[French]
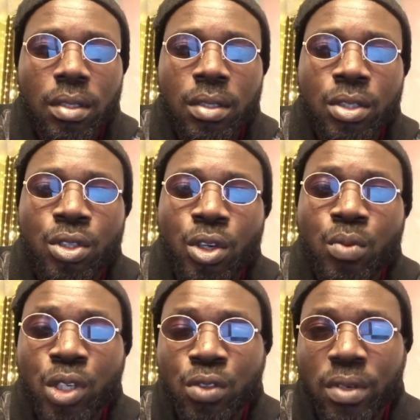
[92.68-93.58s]
ce que
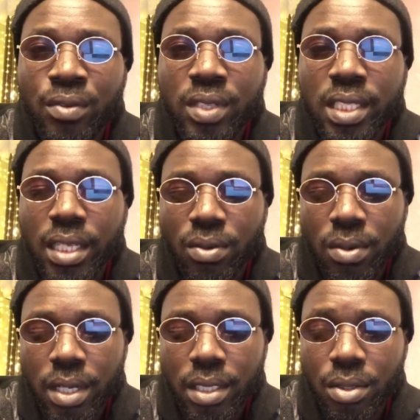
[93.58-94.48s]
moi je voulais vous dire, c'est
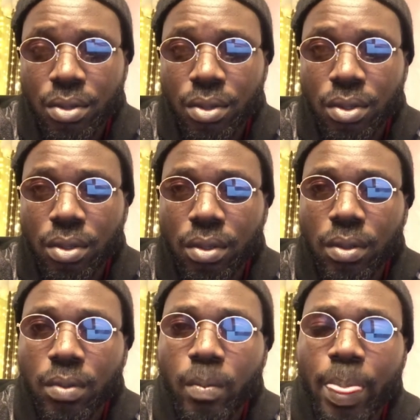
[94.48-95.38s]
quoi C'est que
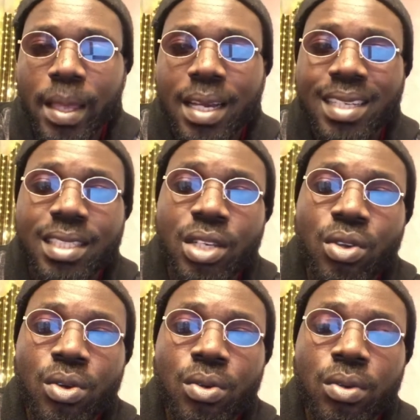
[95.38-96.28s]
ce
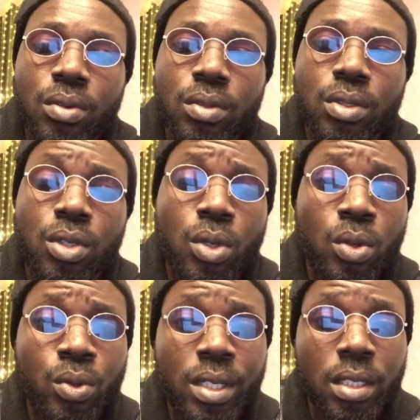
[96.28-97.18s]
que ce que
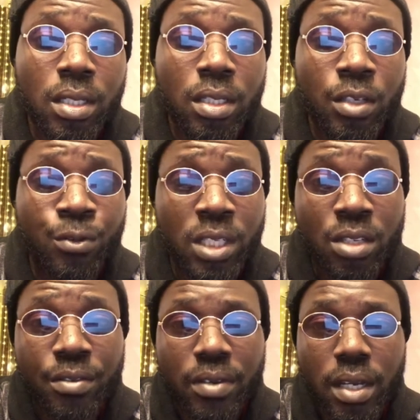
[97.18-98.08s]
lui il vous dit
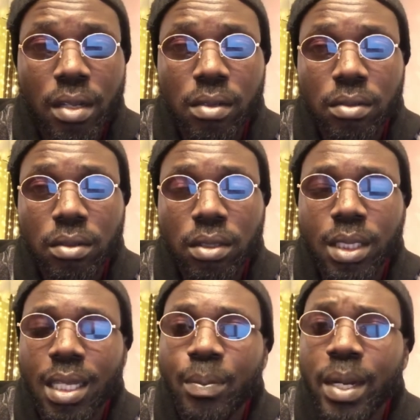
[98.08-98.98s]
de faire, ce
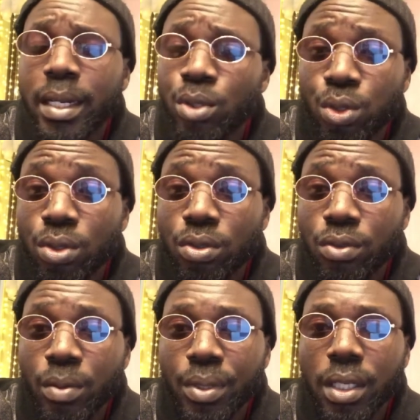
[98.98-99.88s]
n'est pas grand chose, vous
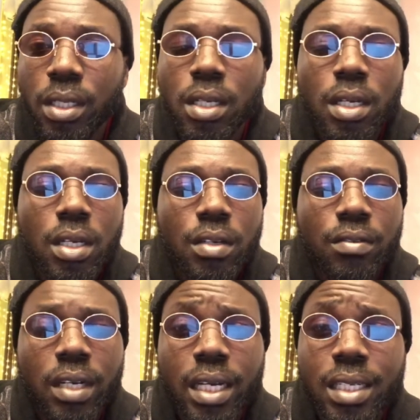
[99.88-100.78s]
comprenez
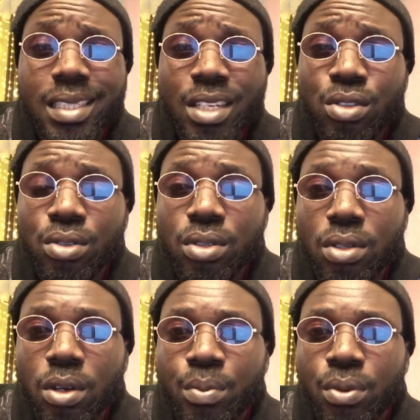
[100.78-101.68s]
Voilà, c'est juste
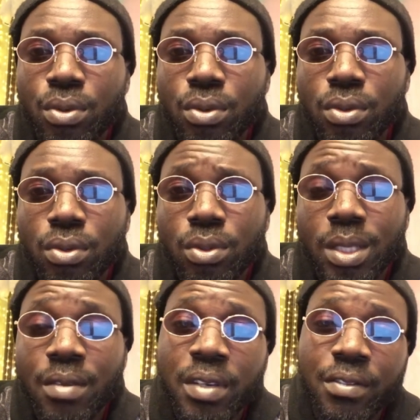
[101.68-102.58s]
pour
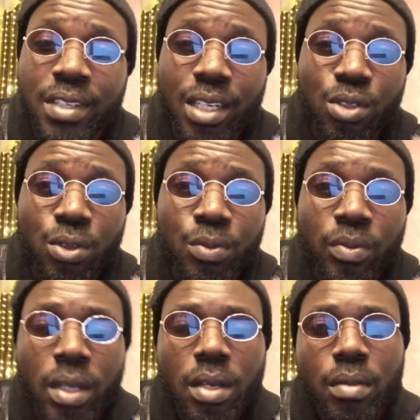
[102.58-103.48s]
des vérifications
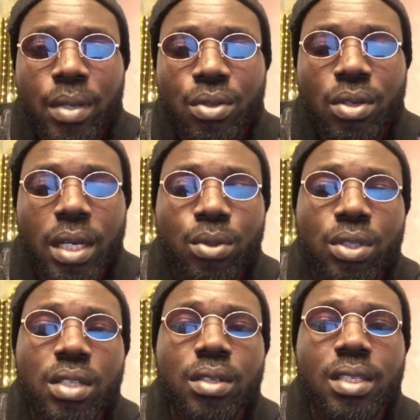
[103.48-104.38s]
parce qu'il y a
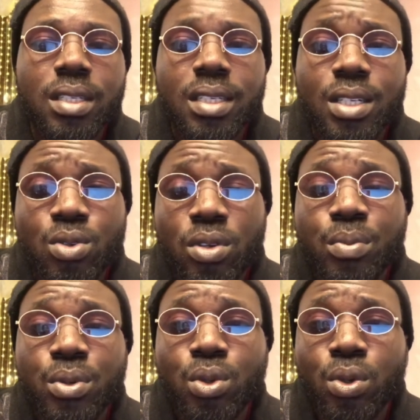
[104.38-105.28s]
d'autres qui, qui, sont un
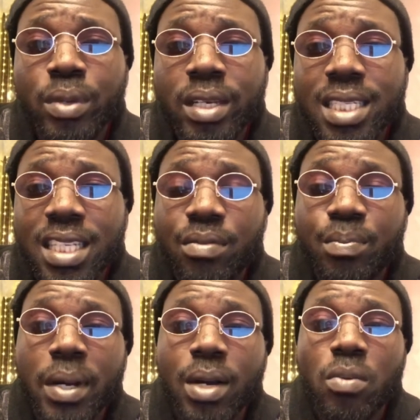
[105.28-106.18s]
peu troublés, qui ne savent
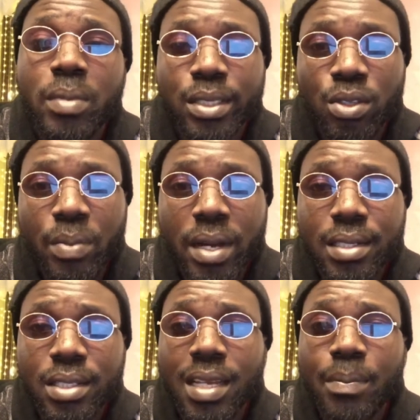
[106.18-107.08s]
pas comment ça se
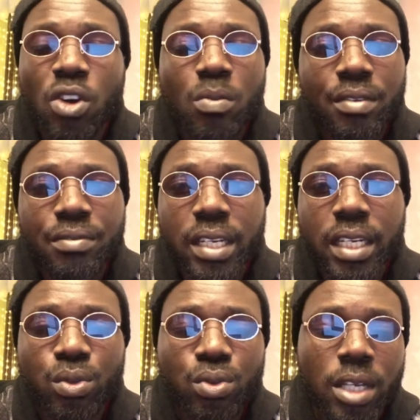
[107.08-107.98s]
passe, qui ne savent pas comment faire
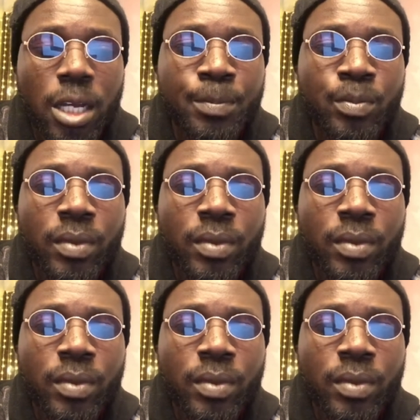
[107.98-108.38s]
et tout ça.